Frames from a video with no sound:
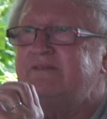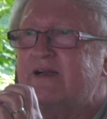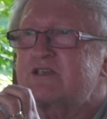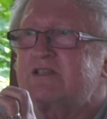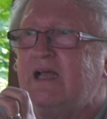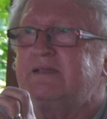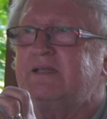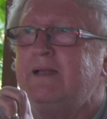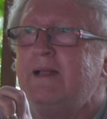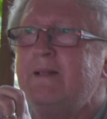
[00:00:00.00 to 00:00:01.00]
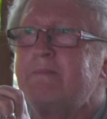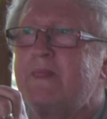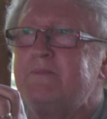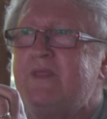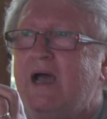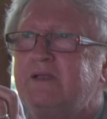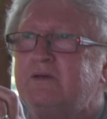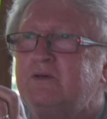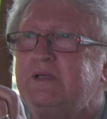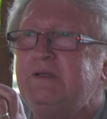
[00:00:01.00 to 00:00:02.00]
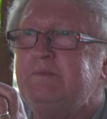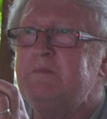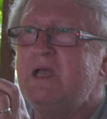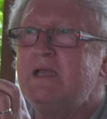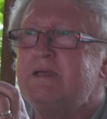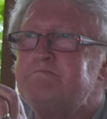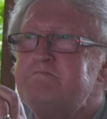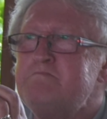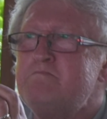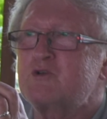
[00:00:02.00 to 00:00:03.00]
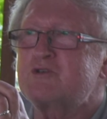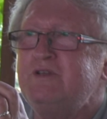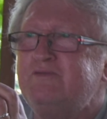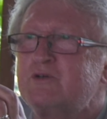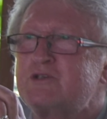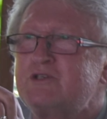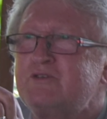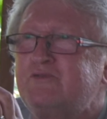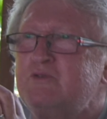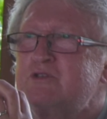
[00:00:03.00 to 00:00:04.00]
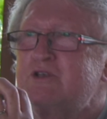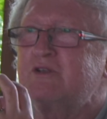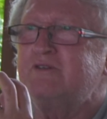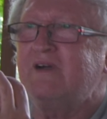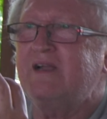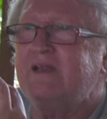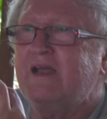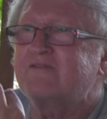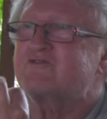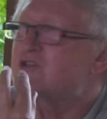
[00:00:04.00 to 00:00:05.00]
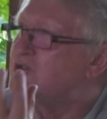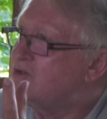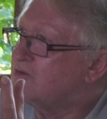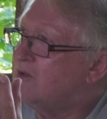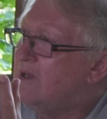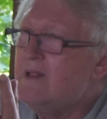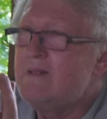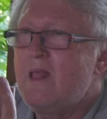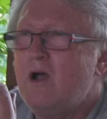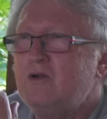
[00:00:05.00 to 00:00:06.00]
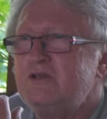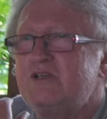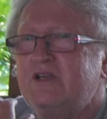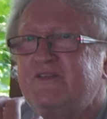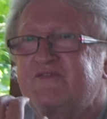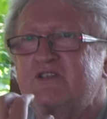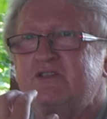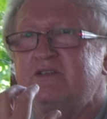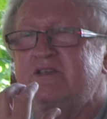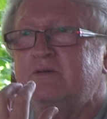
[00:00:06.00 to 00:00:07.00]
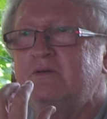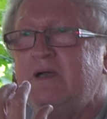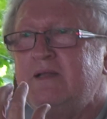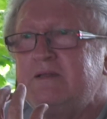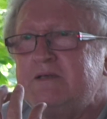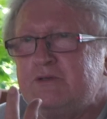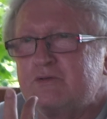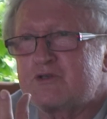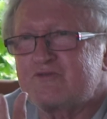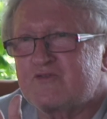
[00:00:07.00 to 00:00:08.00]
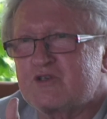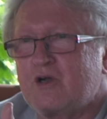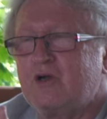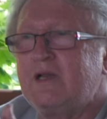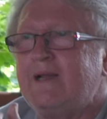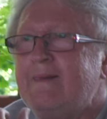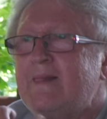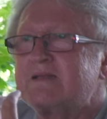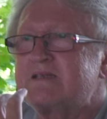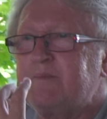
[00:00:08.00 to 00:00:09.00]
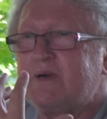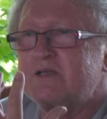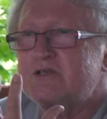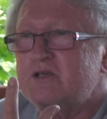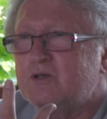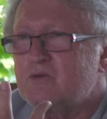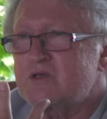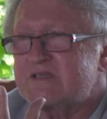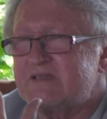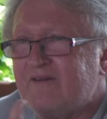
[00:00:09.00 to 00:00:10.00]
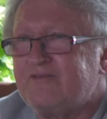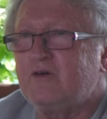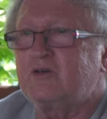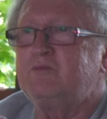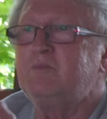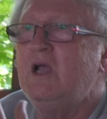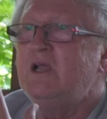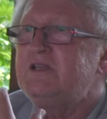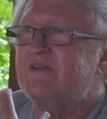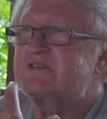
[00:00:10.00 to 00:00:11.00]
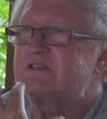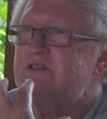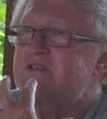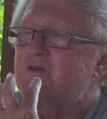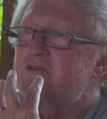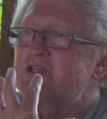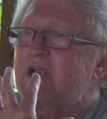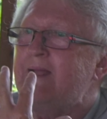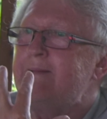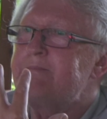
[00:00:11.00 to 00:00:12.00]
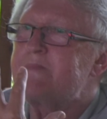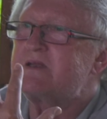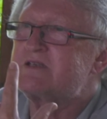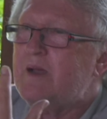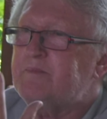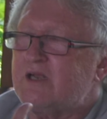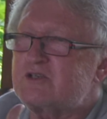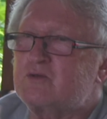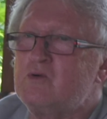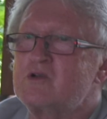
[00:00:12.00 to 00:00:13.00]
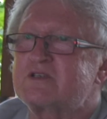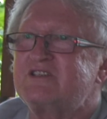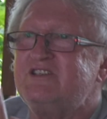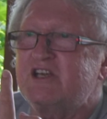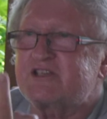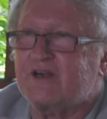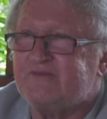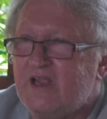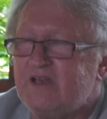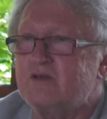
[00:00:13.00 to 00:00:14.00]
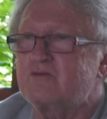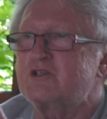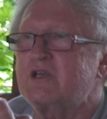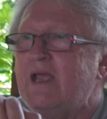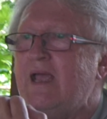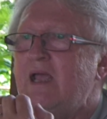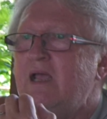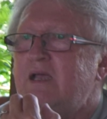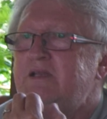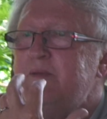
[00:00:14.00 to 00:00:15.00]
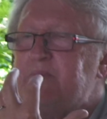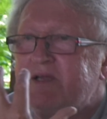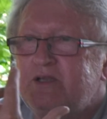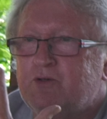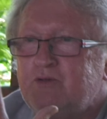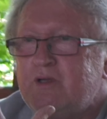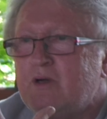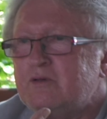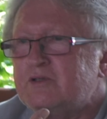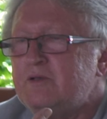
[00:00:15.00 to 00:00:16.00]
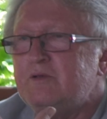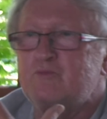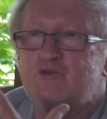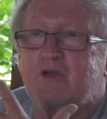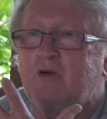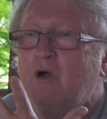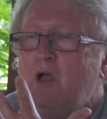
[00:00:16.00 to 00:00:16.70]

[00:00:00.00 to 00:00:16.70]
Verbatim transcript: warsztaty dają im mm, możliwość funkcjonowania w życiu. Oni się nie wstydzą już w szkole zabrać głos na forum, nie wstydzą się zabrać głos, nie czerwienią się, nie panikują, gdy muszą